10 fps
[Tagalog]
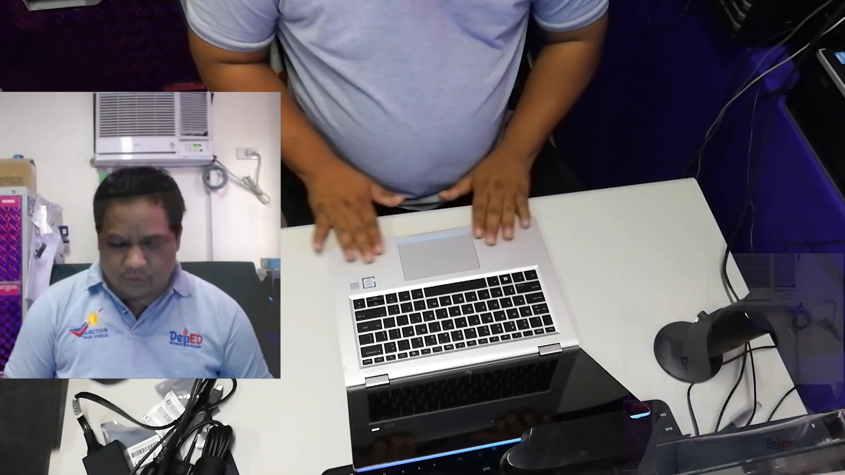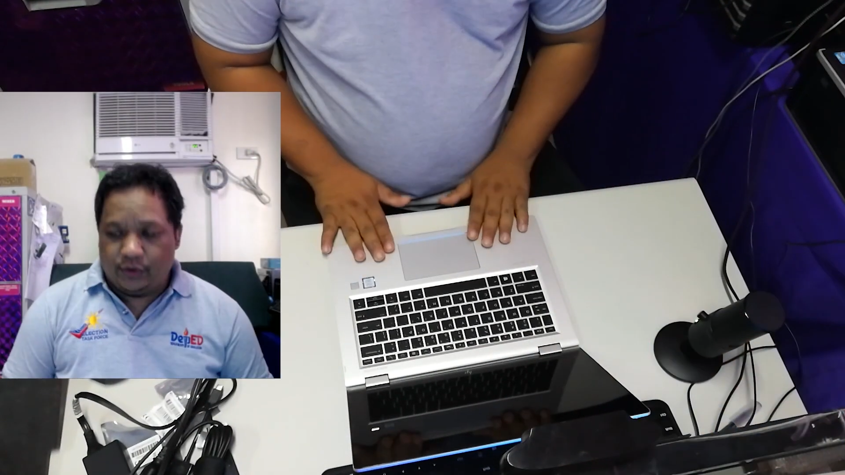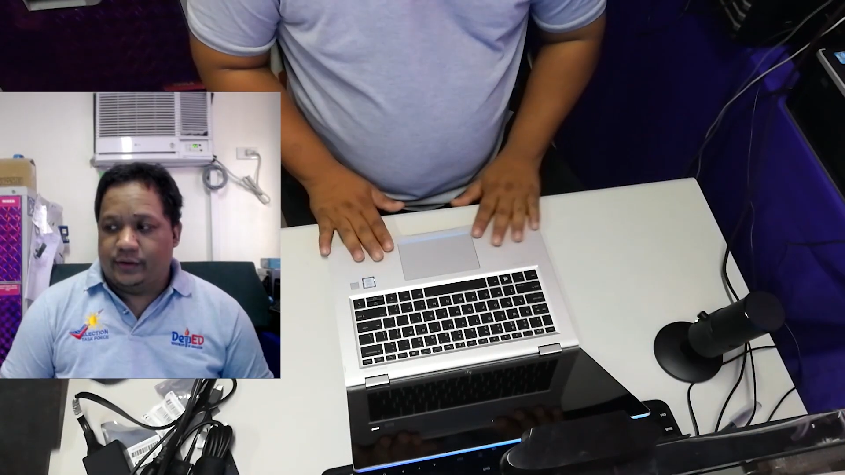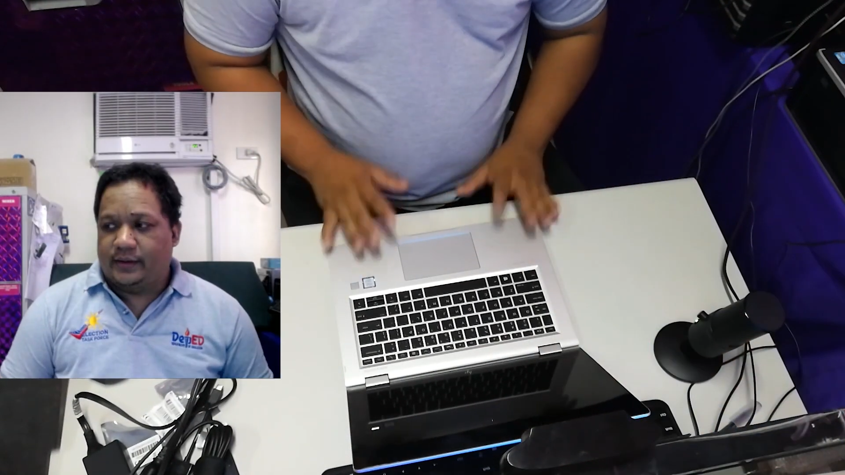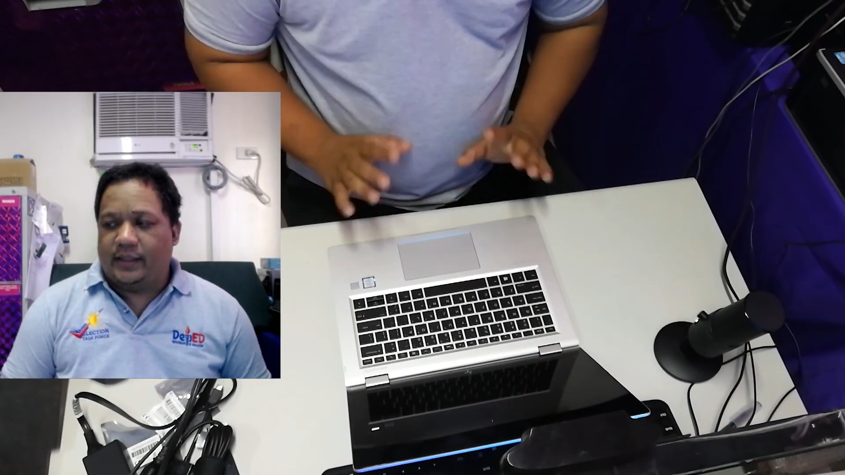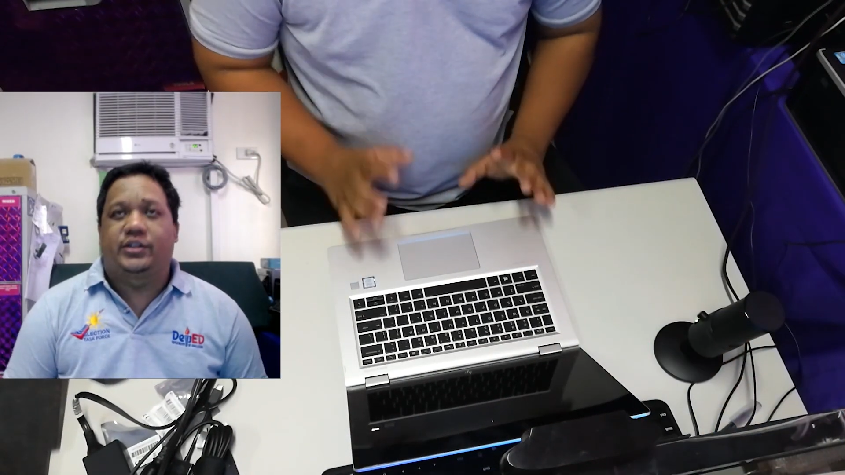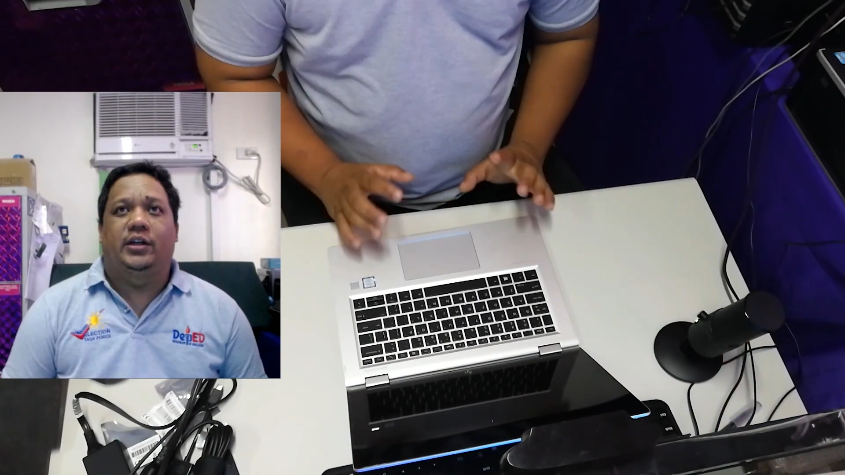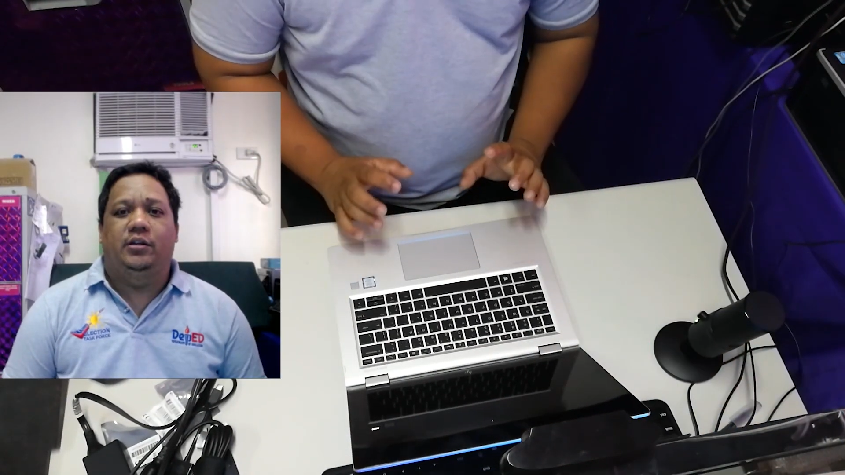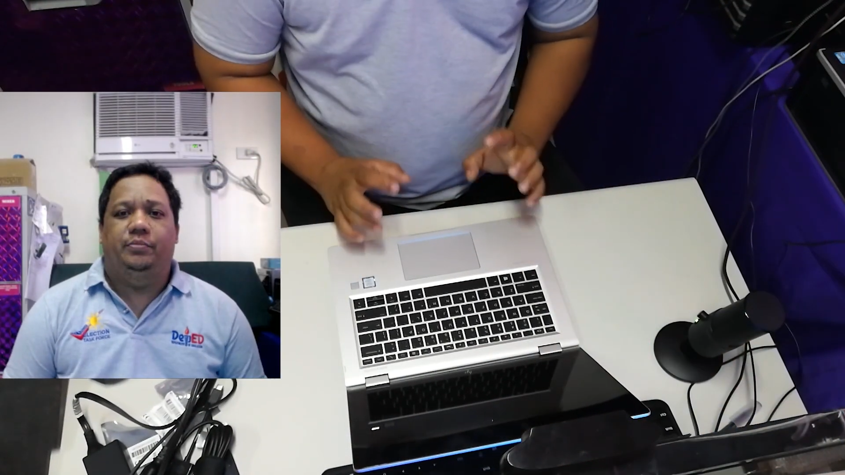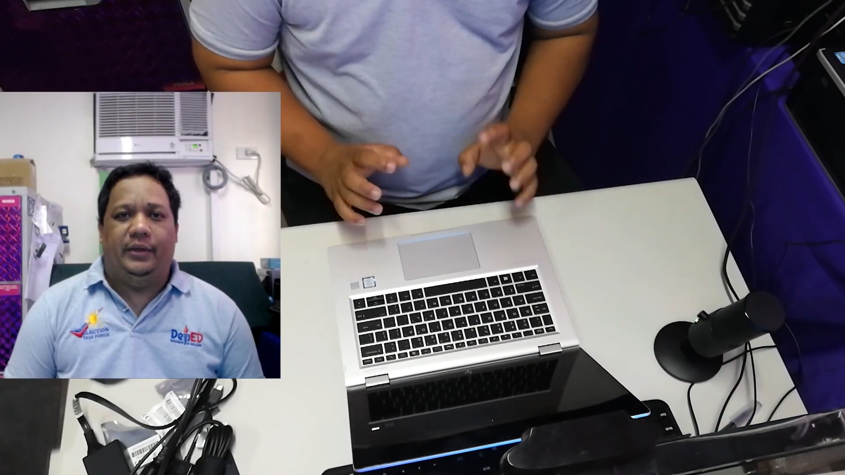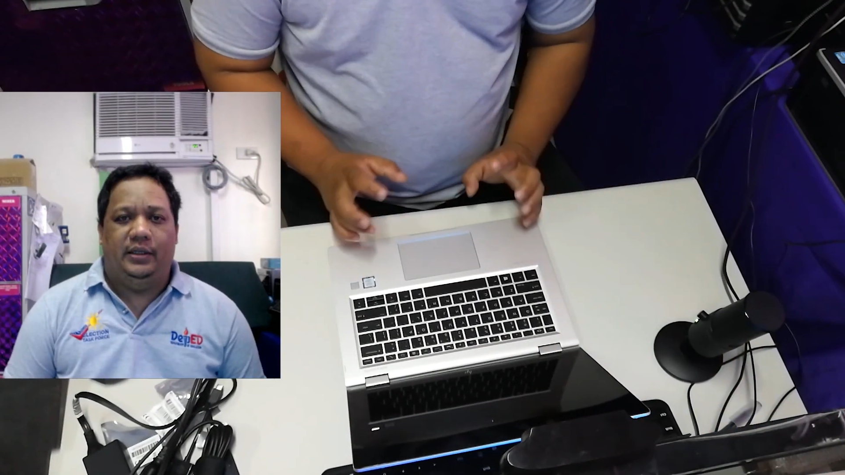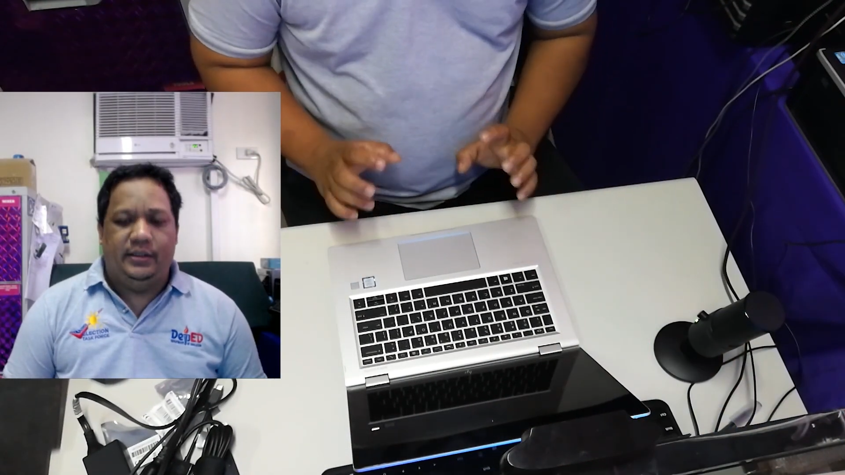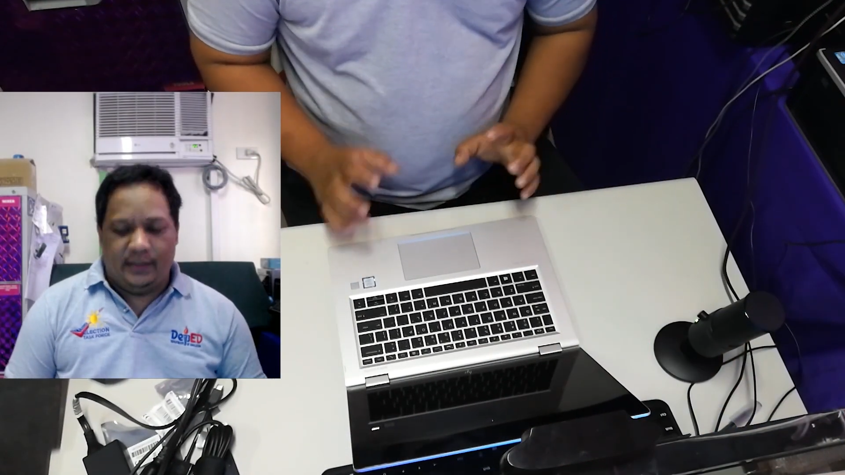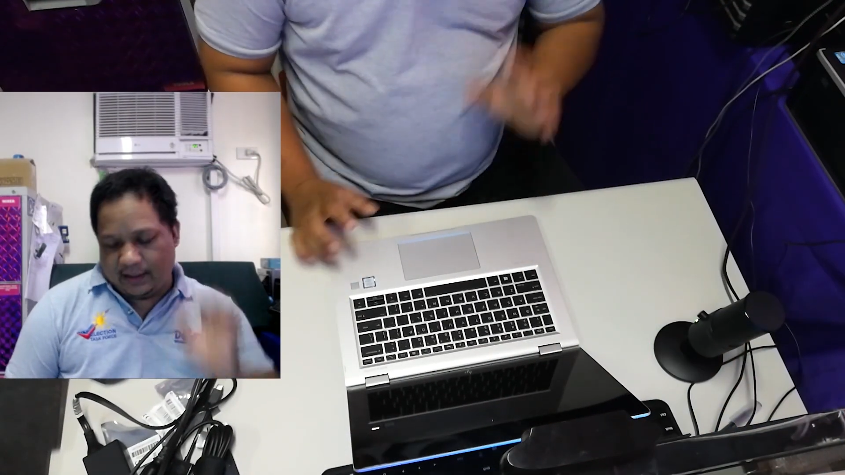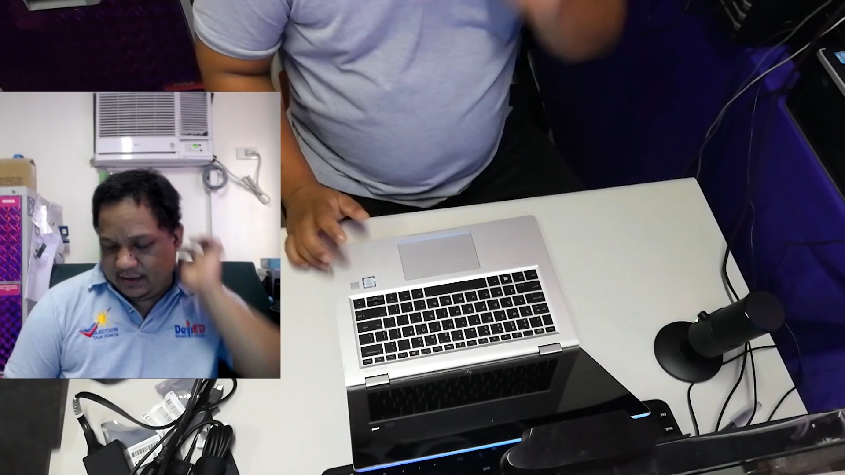So, yung touch and feel
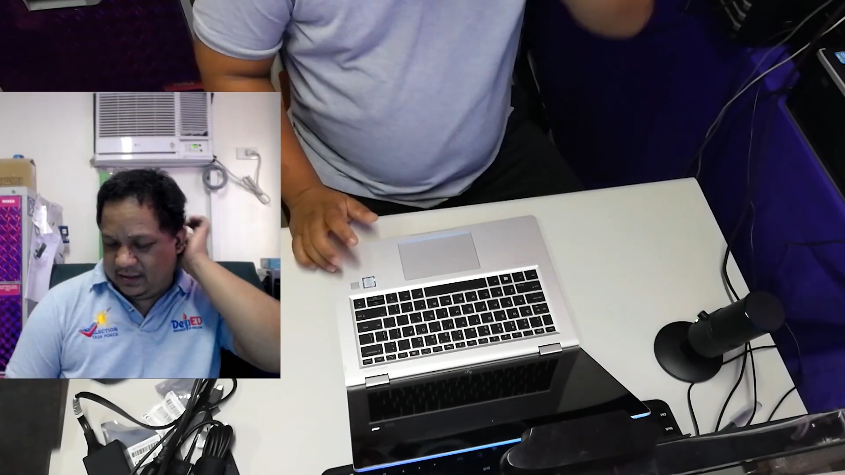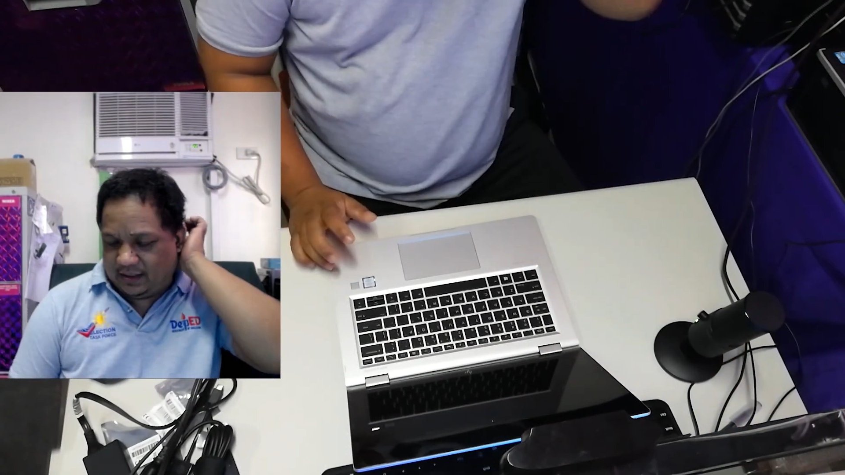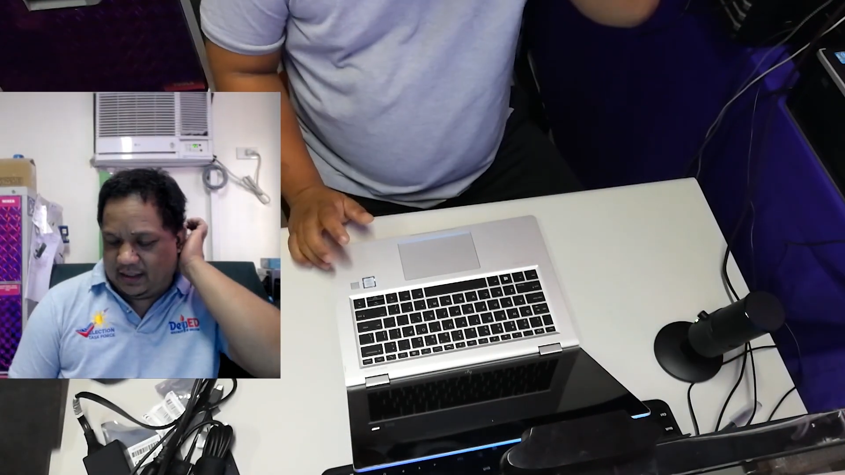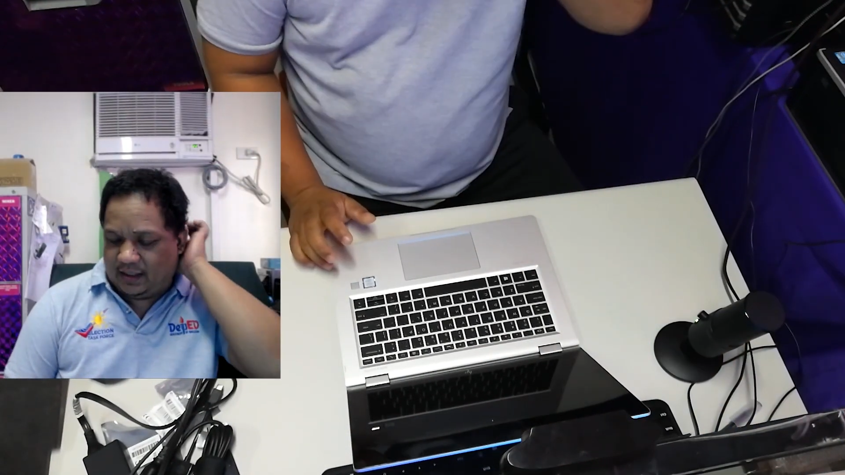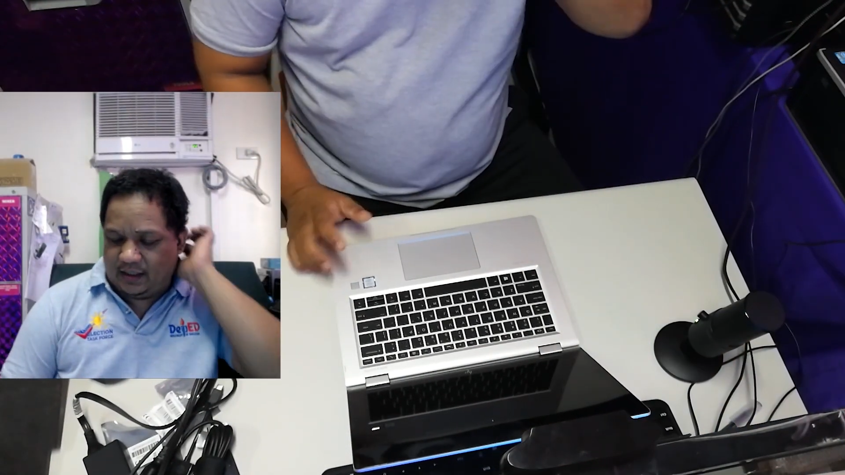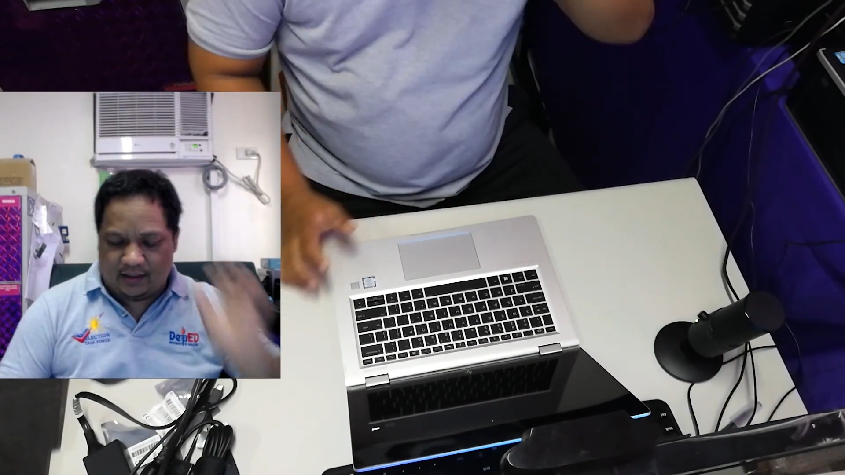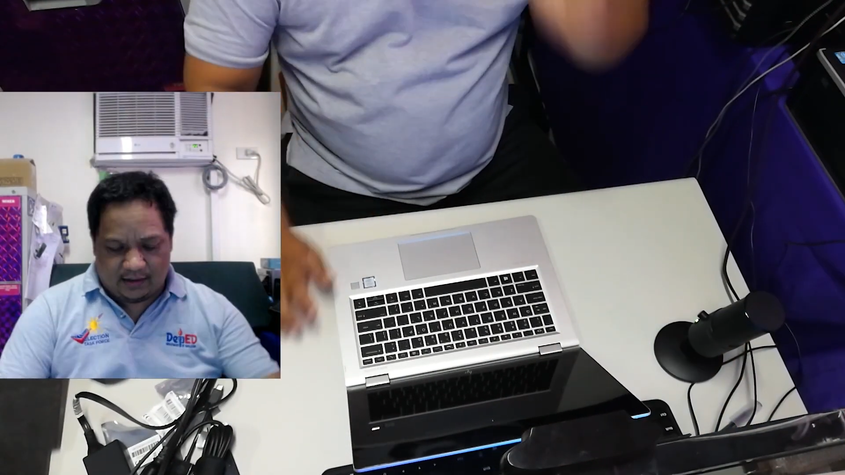niya, uh,